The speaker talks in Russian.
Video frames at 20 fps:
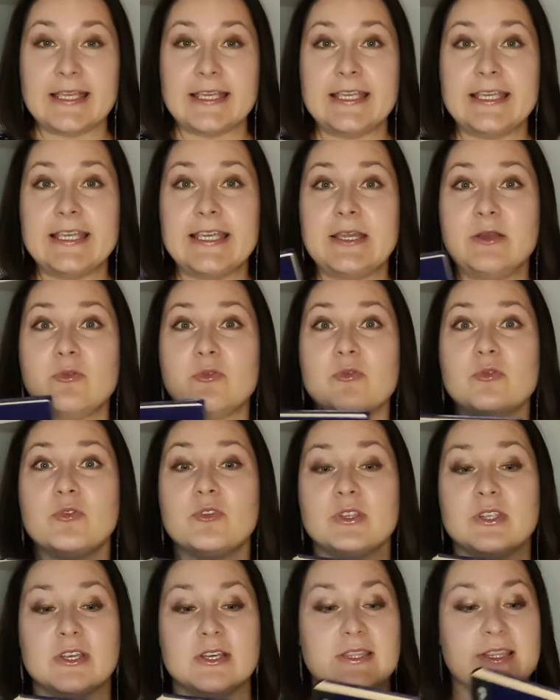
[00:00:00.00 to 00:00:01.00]
И
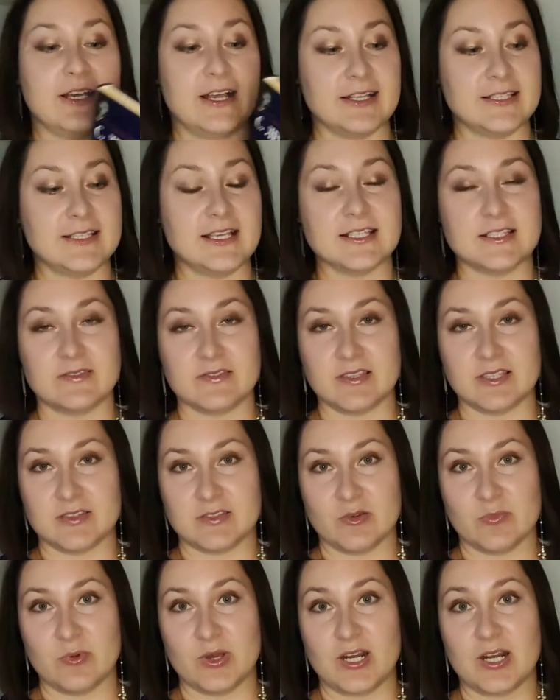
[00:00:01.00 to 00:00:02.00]
он, находясь на
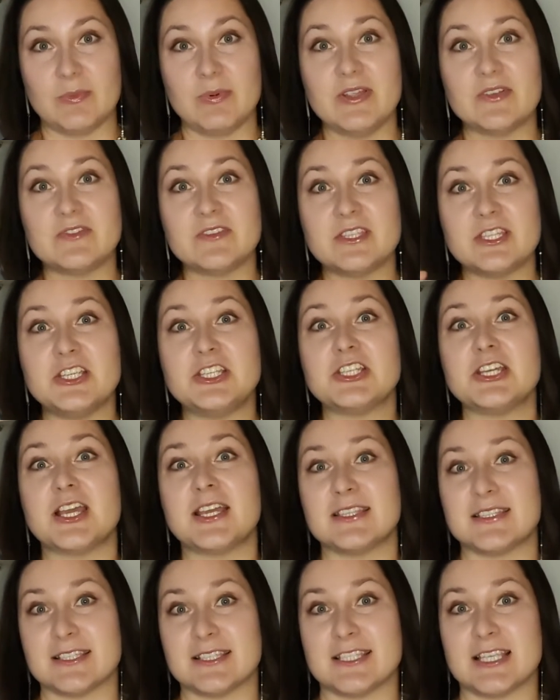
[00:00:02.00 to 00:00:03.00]
своем корабле,
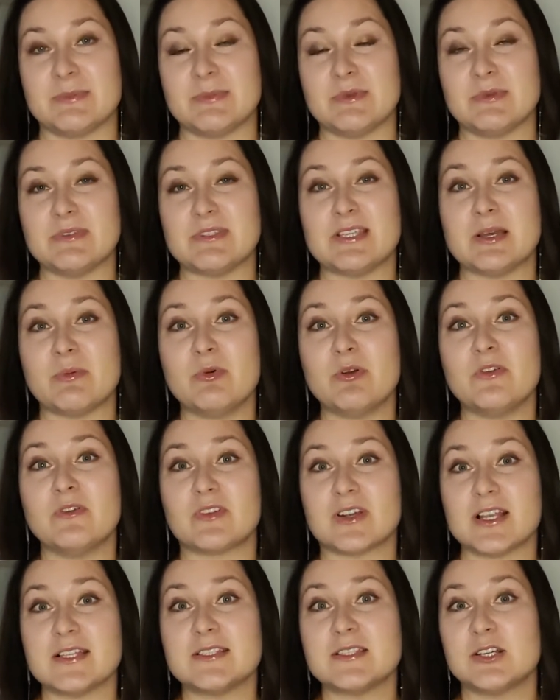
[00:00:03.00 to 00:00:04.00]
встречается с самим собой в
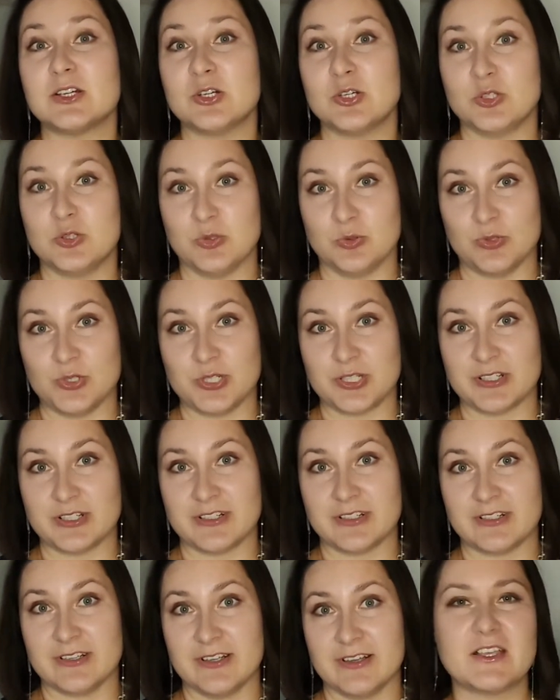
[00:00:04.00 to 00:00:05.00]
разных
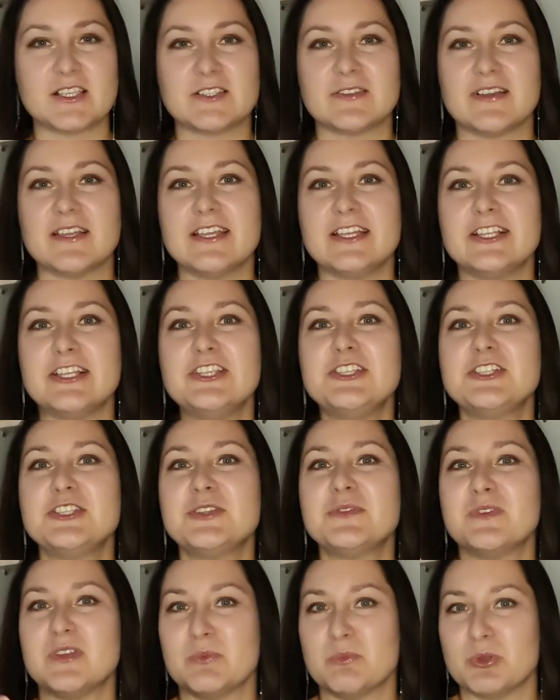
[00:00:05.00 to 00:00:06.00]
точках своей
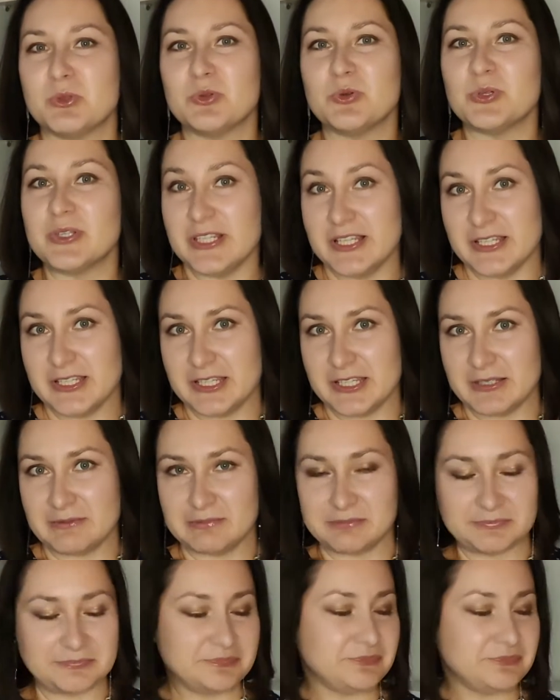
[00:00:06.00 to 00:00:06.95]
личной временной линии.